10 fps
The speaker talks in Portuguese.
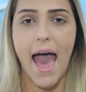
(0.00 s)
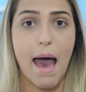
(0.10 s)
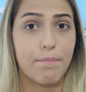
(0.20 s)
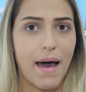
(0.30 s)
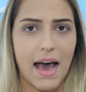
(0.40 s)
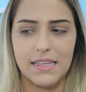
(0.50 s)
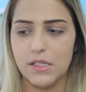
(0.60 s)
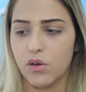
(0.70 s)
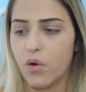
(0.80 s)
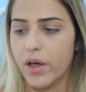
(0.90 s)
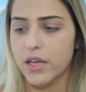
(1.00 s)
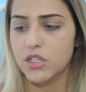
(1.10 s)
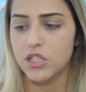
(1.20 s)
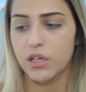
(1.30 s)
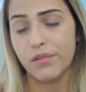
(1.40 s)
a base e o
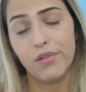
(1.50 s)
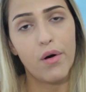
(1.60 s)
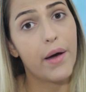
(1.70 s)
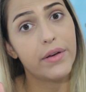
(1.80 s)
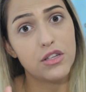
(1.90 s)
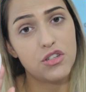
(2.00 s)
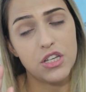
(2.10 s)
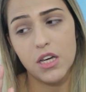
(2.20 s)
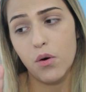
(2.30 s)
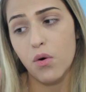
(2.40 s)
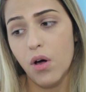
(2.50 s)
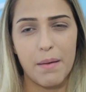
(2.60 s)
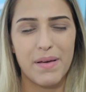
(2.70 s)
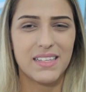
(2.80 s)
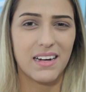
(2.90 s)
corretivo, eu indico,
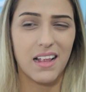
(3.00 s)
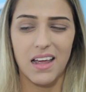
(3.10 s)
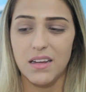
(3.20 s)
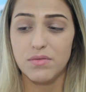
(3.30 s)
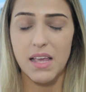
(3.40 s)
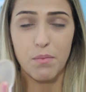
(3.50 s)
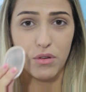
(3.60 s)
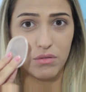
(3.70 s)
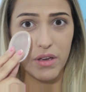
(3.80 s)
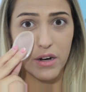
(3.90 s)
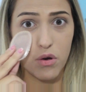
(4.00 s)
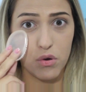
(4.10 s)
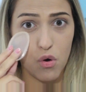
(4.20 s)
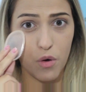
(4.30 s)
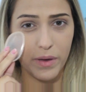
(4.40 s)
apesar dela não ser muito
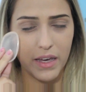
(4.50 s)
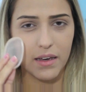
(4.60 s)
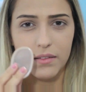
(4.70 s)
ergonômica.